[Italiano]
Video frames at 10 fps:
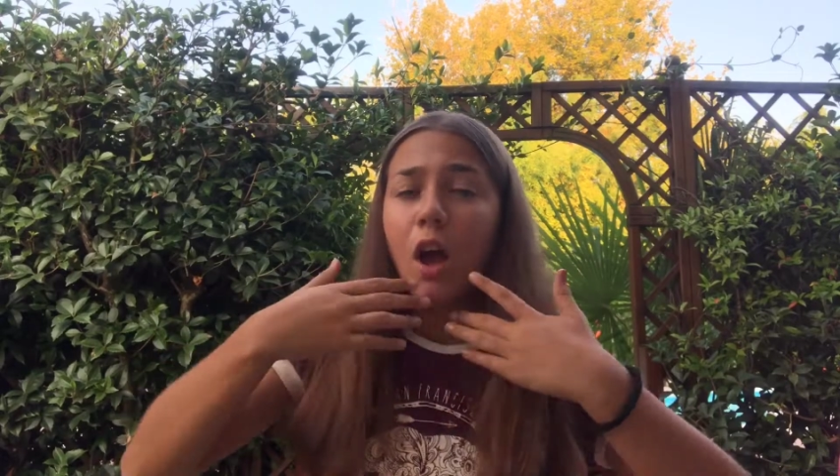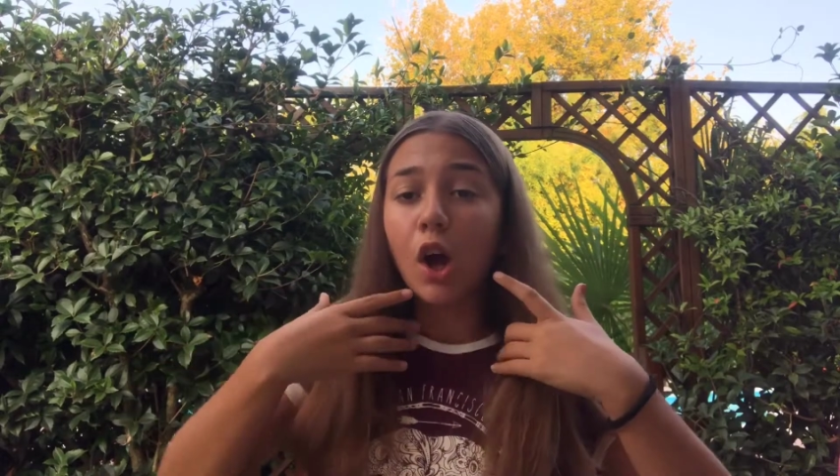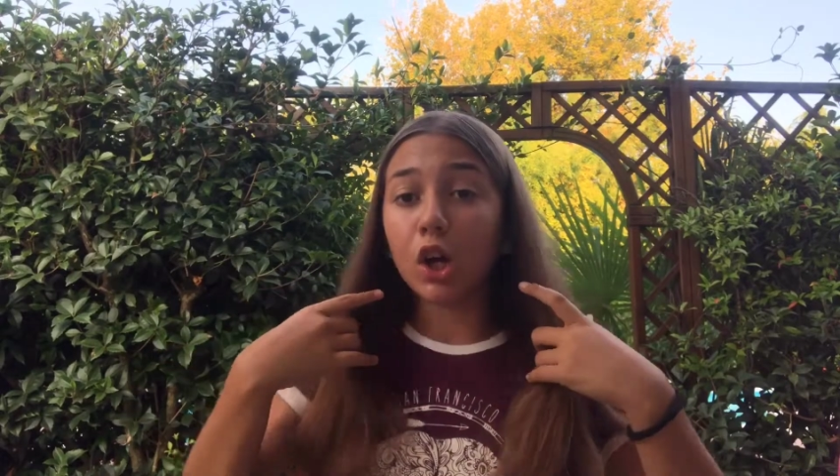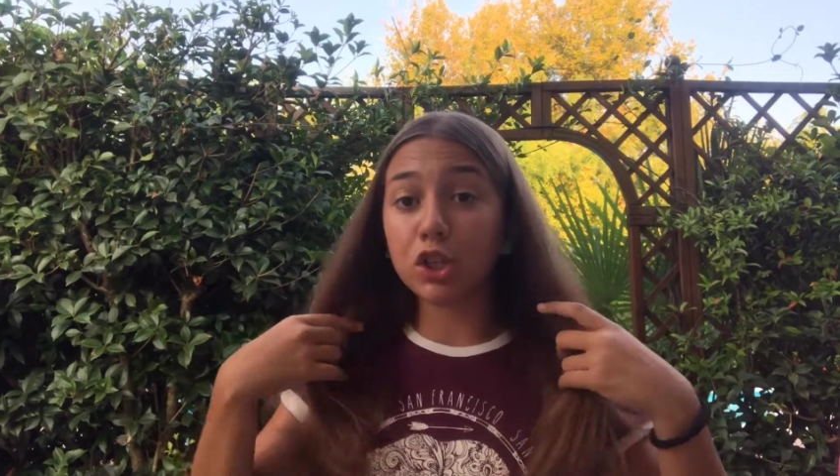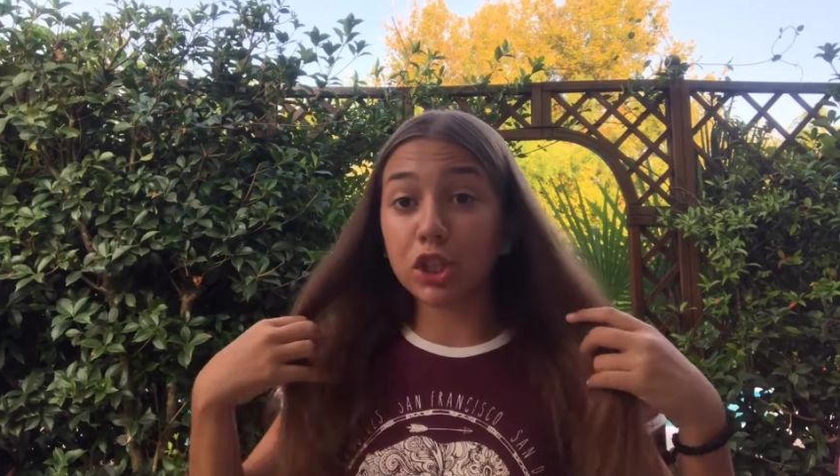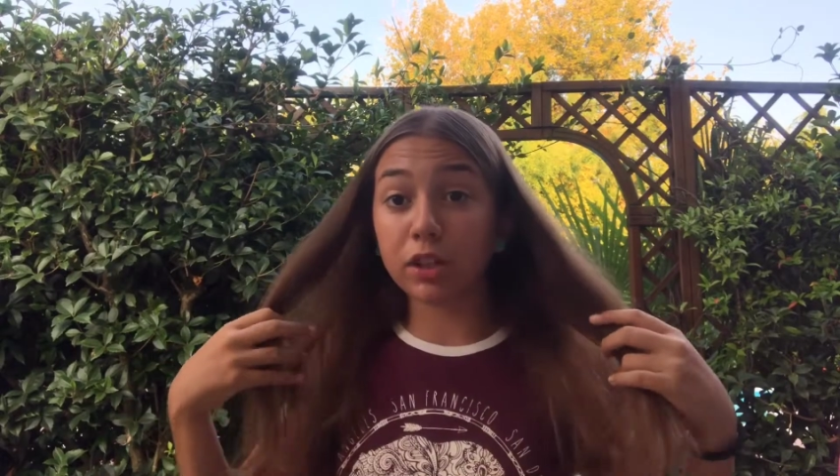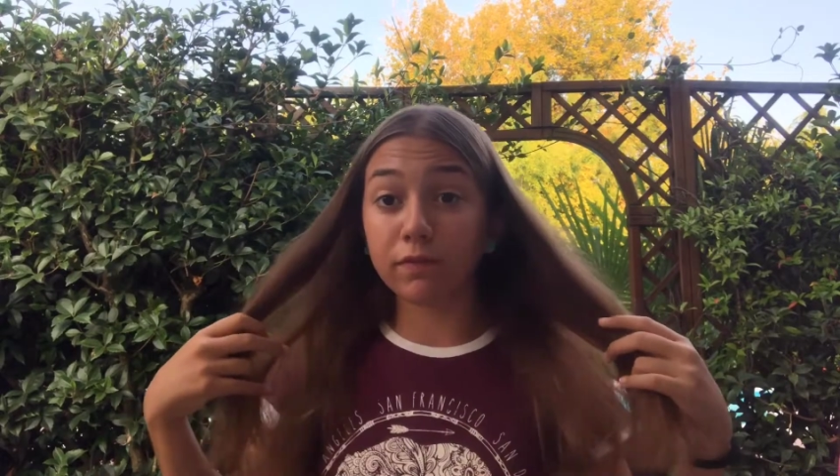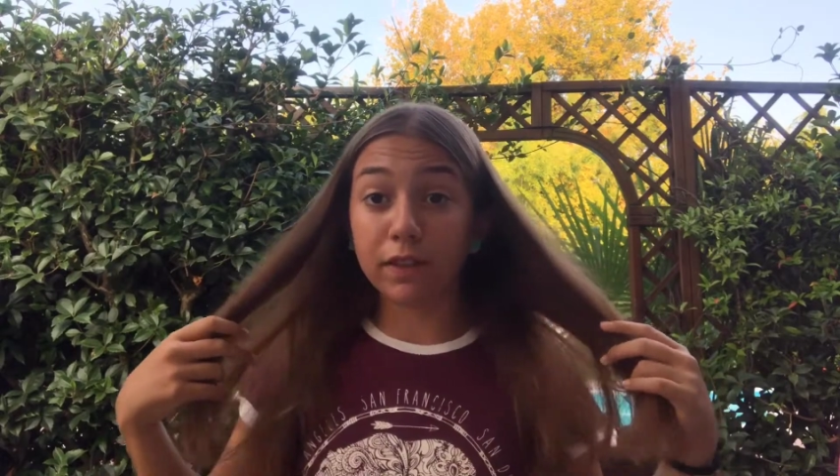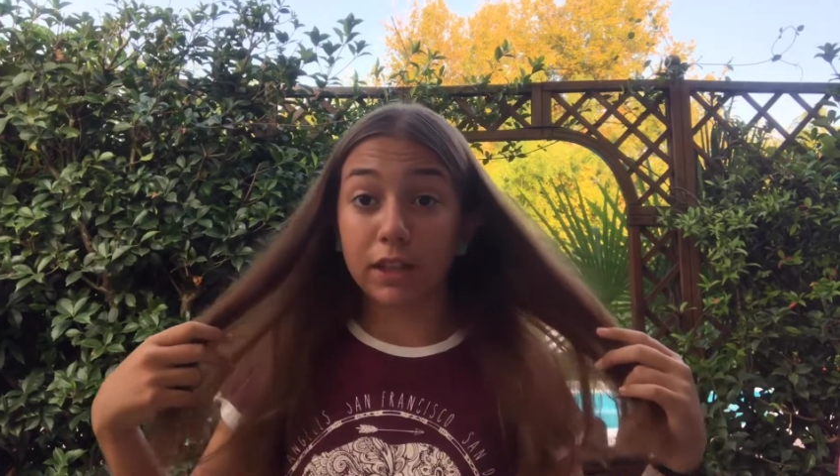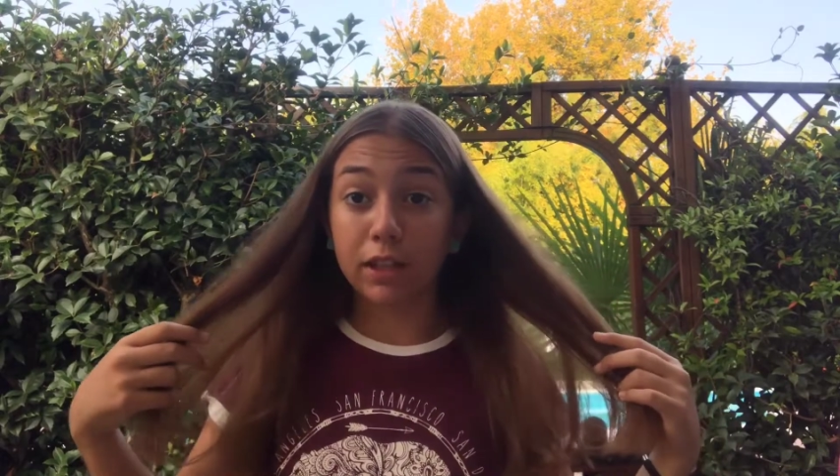Oggi
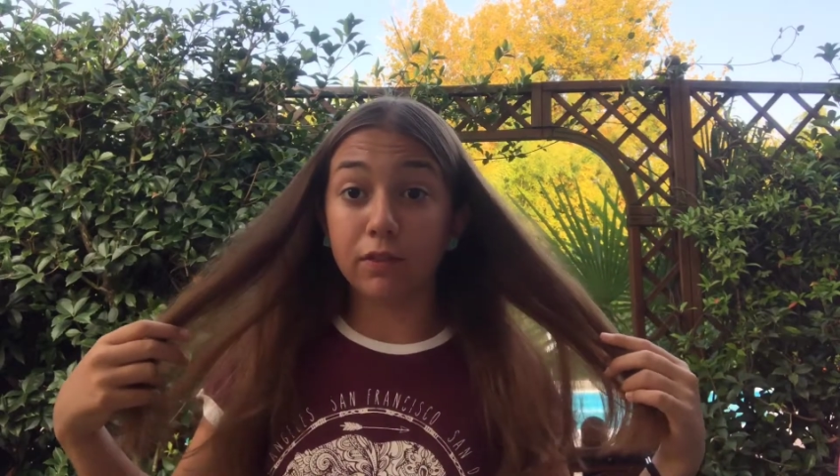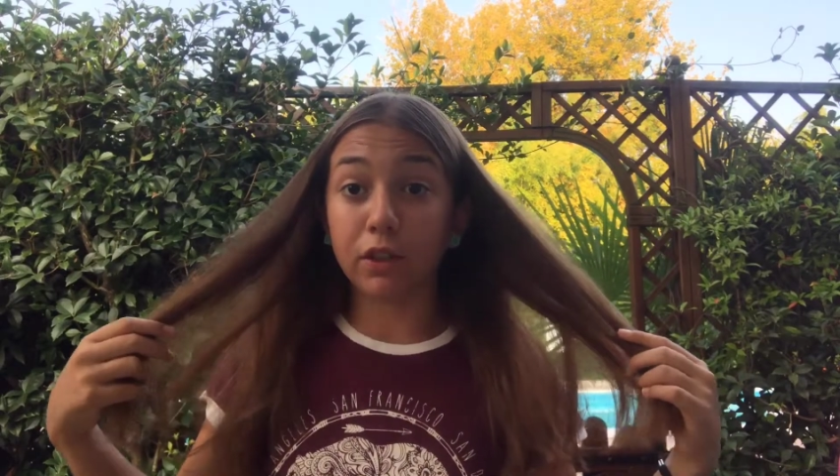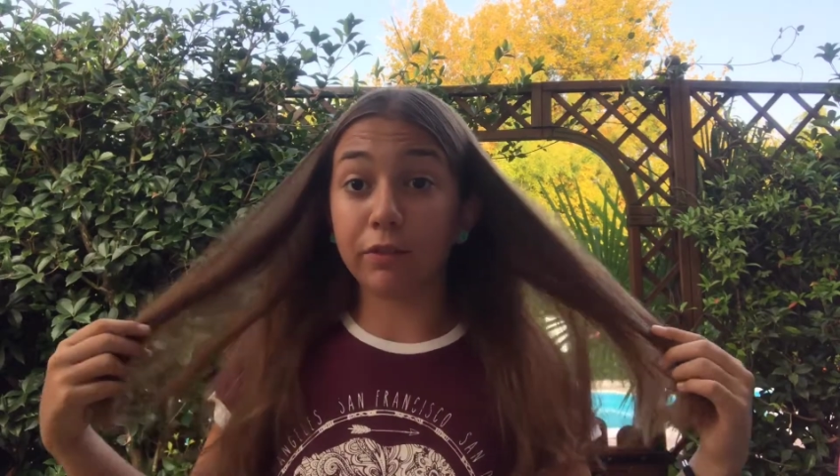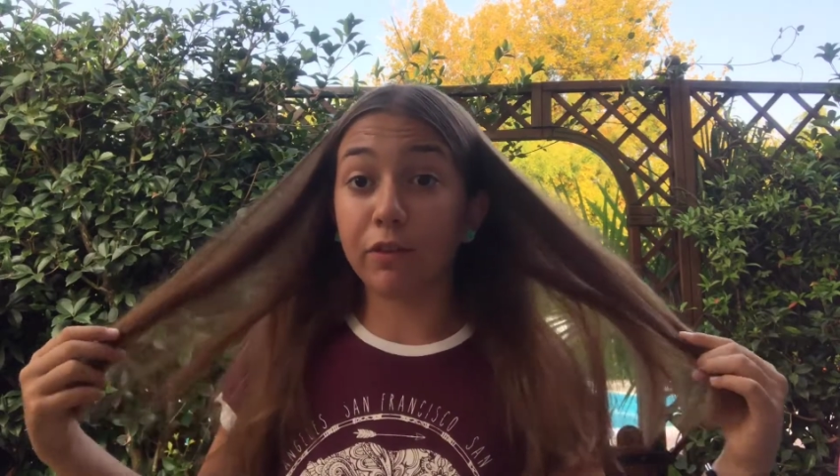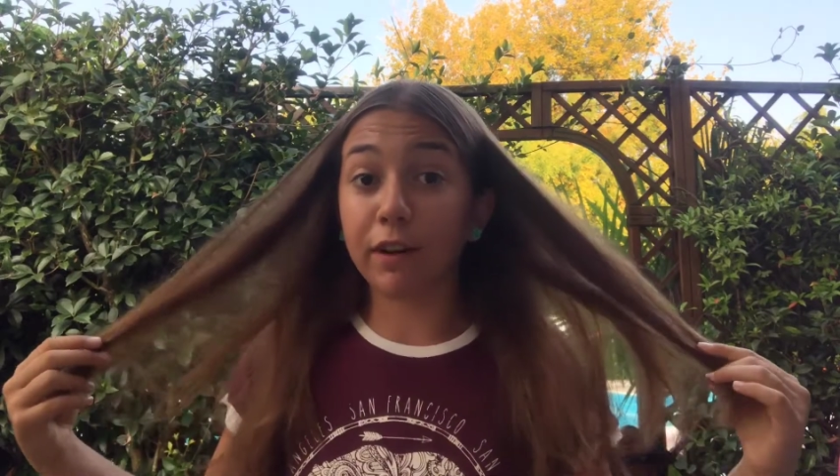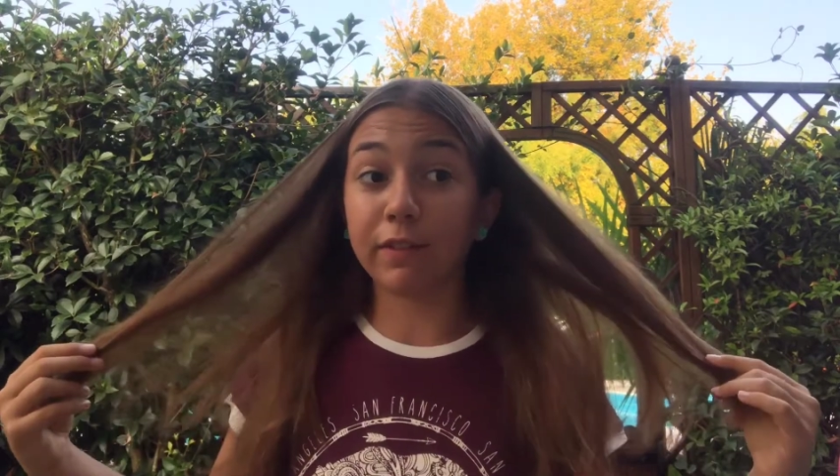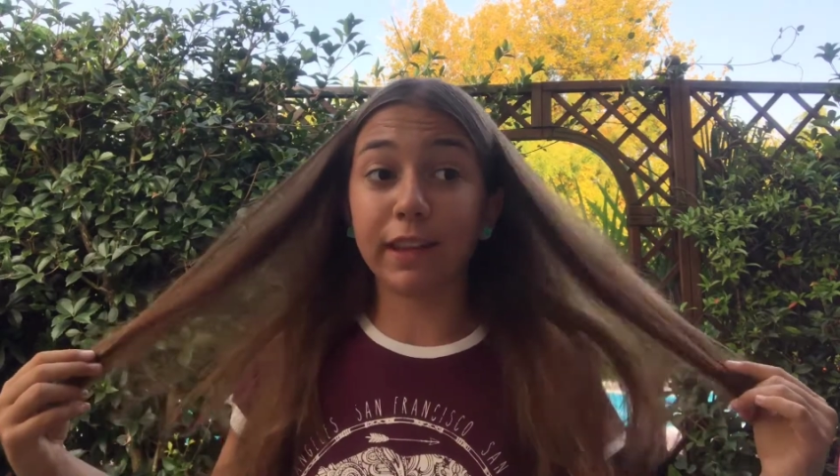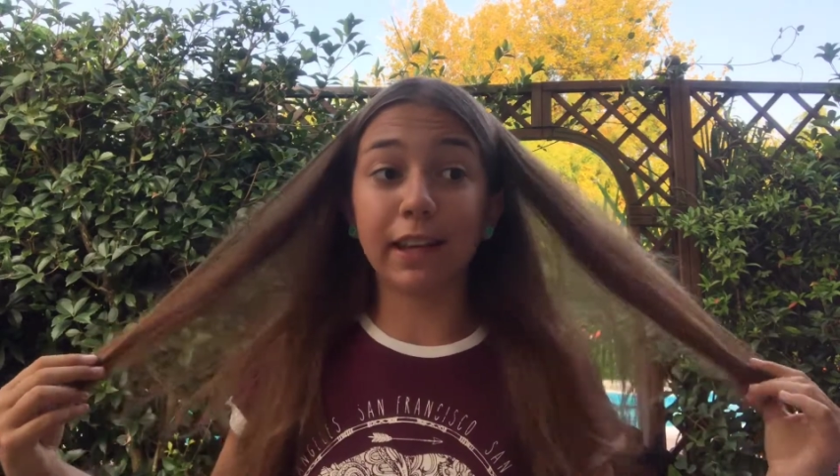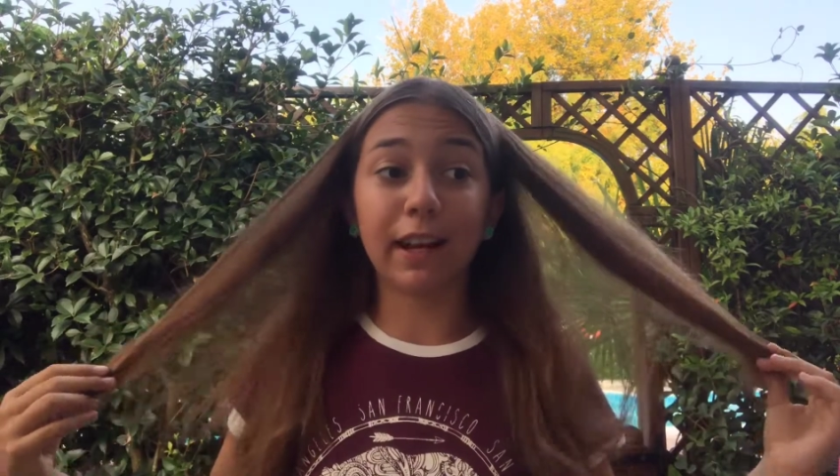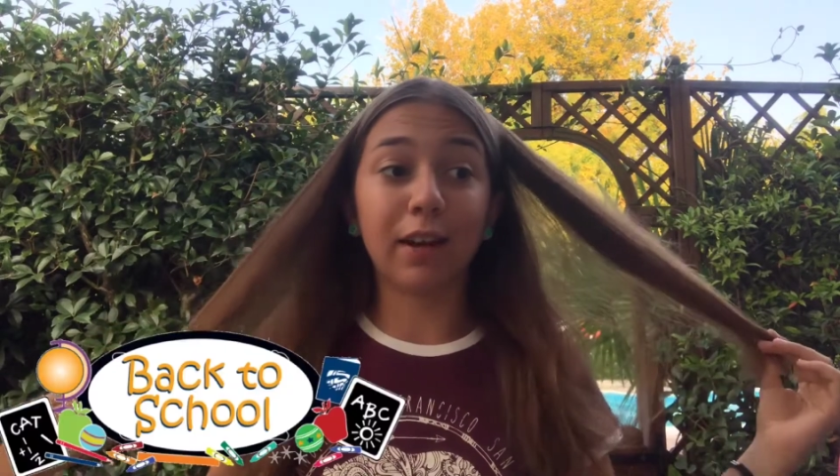vi volevo far
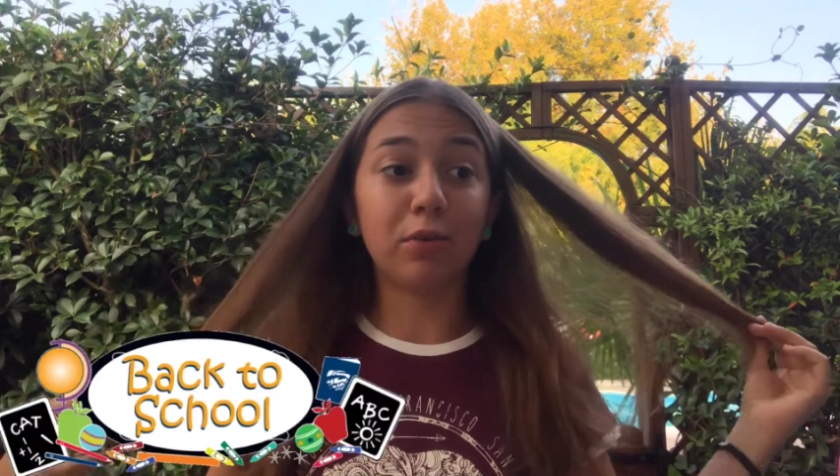vedere